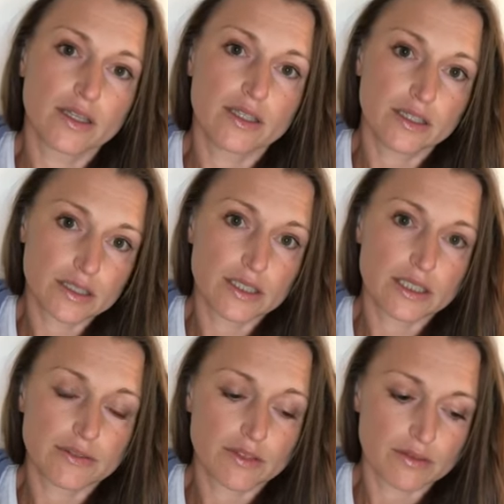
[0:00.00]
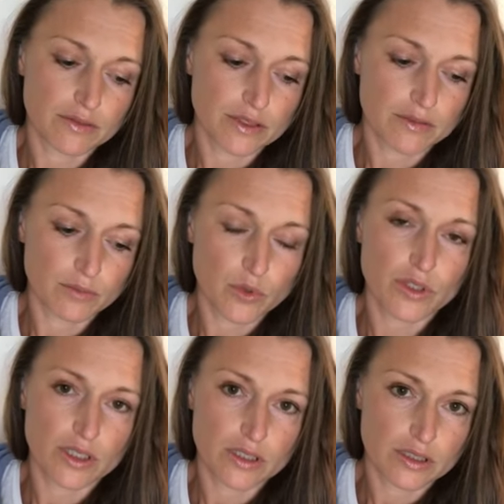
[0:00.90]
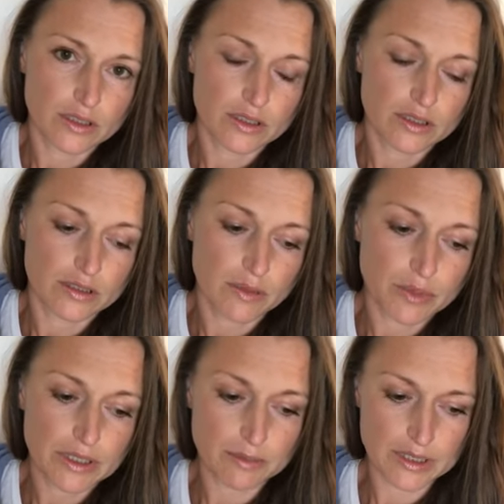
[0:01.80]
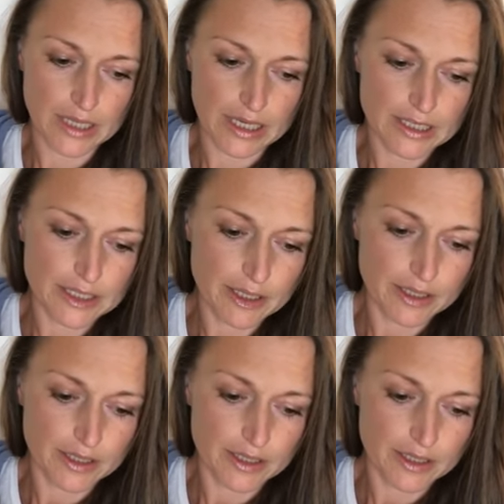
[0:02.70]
и, естественно, вы многие э, об этом знаете.